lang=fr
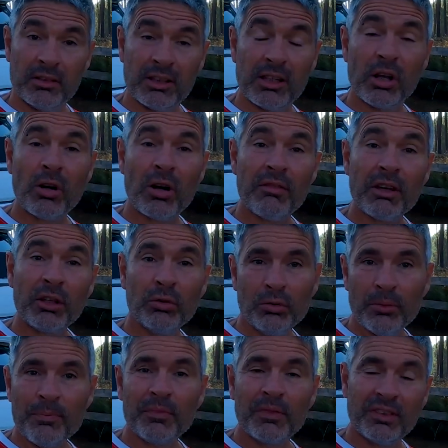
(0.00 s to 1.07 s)
Tu es d'accord avec
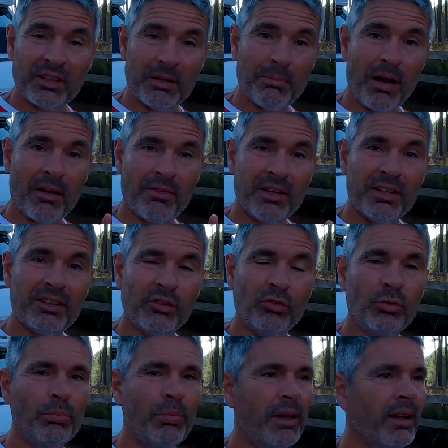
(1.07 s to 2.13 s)
nous C'est parfait, c'est
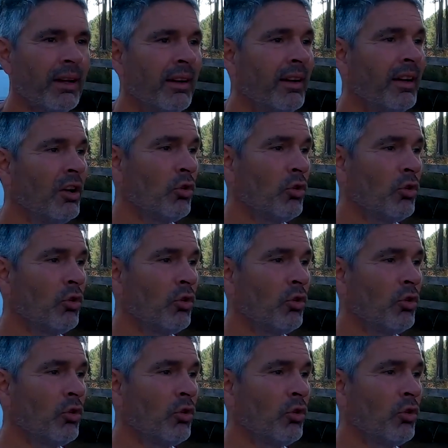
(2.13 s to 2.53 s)
super.